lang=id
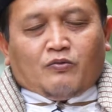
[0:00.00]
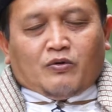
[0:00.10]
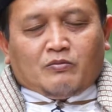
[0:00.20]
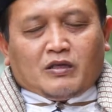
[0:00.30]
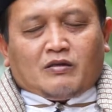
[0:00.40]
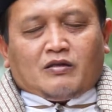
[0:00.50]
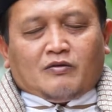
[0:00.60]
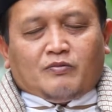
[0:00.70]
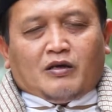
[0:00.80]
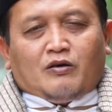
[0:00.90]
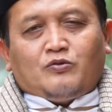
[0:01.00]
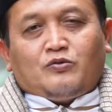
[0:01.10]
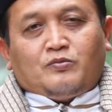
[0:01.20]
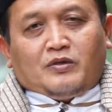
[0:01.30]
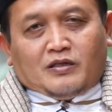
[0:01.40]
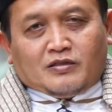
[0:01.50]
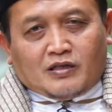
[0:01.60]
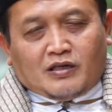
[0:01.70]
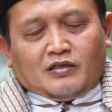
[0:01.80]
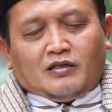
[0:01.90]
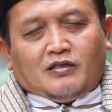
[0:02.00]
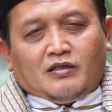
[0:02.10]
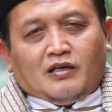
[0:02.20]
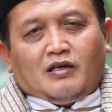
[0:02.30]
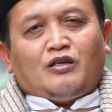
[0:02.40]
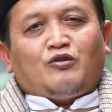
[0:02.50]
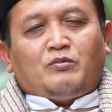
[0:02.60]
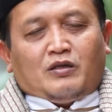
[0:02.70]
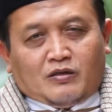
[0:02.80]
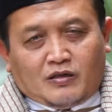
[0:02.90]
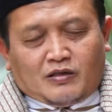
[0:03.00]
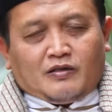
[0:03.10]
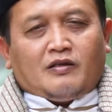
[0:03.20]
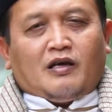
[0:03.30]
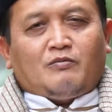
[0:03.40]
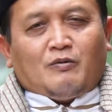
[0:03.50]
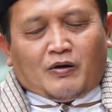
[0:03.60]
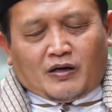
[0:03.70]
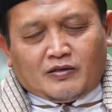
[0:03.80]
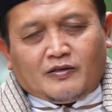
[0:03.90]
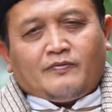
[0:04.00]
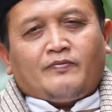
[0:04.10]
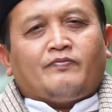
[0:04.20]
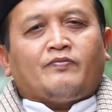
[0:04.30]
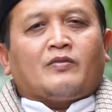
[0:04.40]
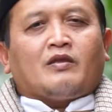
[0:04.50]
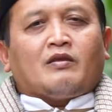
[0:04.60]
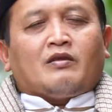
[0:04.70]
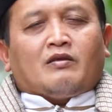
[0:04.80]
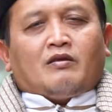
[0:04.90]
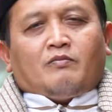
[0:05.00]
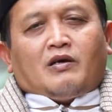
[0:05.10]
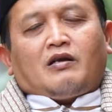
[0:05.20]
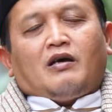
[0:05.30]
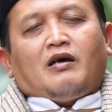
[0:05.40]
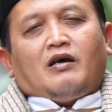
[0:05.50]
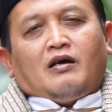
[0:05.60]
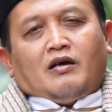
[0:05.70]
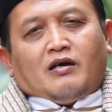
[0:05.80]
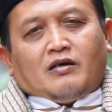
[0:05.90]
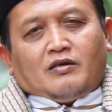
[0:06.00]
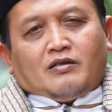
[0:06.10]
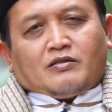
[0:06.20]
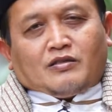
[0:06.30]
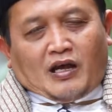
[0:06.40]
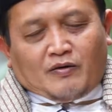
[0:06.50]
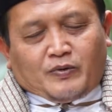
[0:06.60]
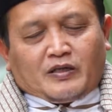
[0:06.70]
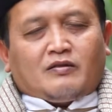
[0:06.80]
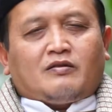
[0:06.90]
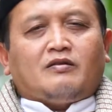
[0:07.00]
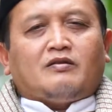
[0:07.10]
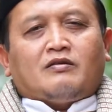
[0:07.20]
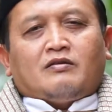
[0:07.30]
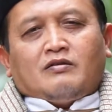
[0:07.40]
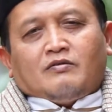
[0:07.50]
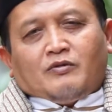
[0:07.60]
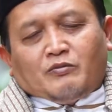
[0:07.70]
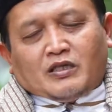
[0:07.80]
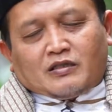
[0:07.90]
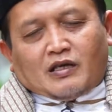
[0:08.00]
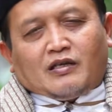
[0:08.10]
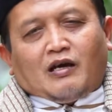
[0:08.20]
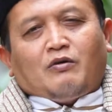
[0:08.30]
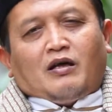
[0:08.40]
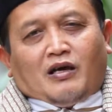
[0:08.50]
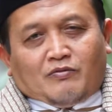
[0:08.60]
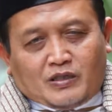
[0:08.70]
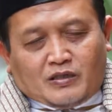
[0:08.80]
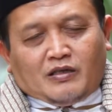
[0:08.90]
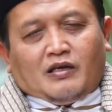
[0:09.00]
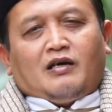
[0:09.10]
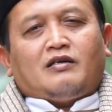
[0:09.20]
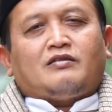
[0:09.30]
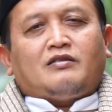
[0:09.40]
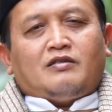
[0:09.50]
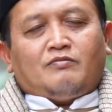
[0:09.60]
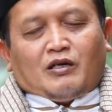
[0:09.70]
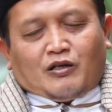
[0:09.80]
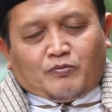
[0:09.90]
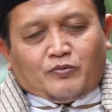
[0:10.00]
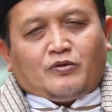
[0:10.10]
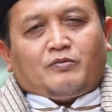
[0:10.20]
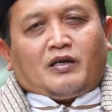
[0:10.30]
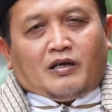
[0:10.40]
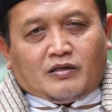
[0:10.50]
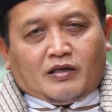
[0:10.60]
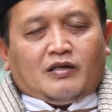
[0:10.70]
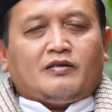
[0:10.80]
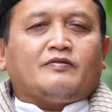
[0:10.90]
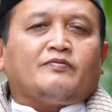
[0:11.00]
wa man tabi'ahu bi ihsanin ila yaumiddin. Amma ba'd. Para sahabat pemirsa dakwah Alhamidiyah di manapun berada.